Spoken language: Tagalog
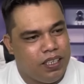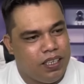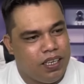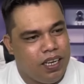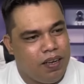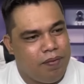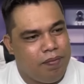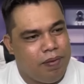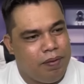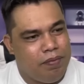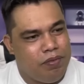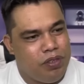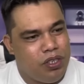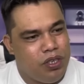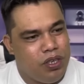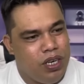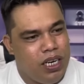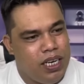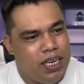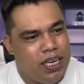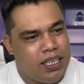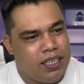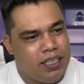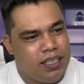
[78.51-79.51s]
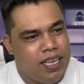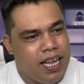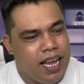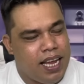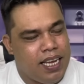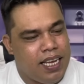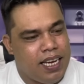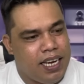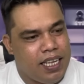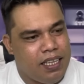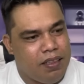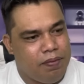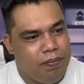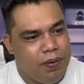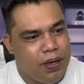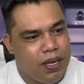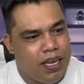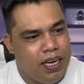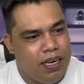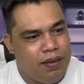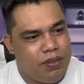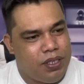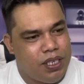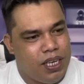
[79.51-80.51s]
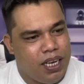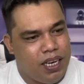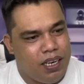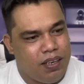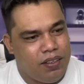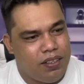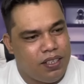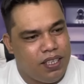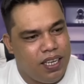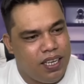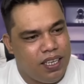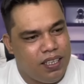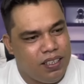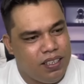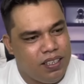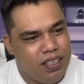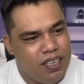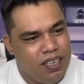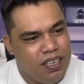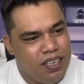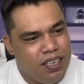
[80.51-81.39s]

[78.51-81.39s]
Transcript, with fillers: Kay eh, Ma'am Juliet Dairit, may galab shoutout din.